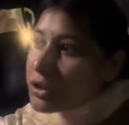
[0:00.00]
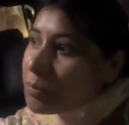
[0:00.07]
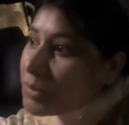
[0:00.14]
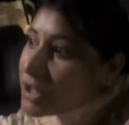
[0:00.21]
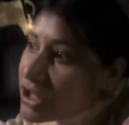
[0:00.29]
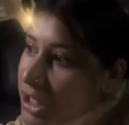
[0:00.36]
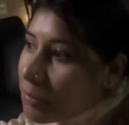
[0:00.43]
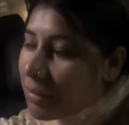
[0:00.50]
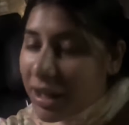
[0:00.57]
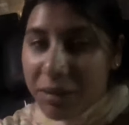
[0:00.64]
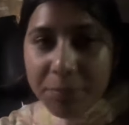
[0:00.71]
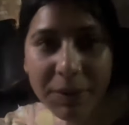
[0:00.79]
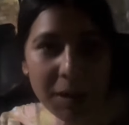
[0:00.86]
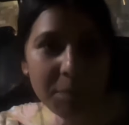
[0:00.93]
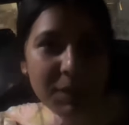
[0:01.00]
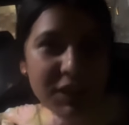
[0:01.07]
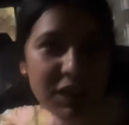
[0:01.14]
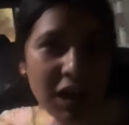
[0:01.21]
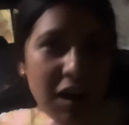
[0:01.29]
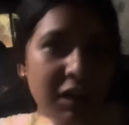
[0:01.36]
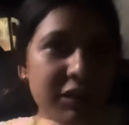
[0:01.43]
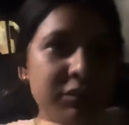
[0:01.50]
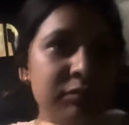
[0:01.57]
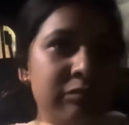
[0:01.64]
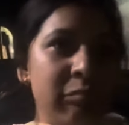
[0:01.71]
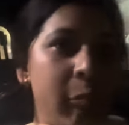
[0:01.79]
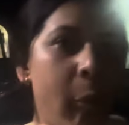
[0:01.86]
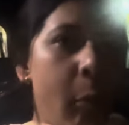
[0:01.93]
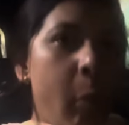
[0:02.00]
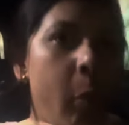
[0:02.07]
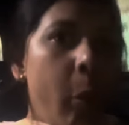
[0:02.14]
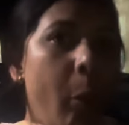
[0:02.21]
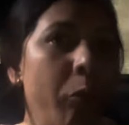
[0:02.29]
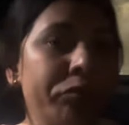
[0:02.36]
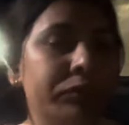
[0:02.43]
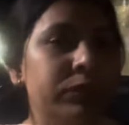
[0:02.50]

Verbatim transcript: जो पीछे बगल पे है पिज्जा हट ऑडियंस वाले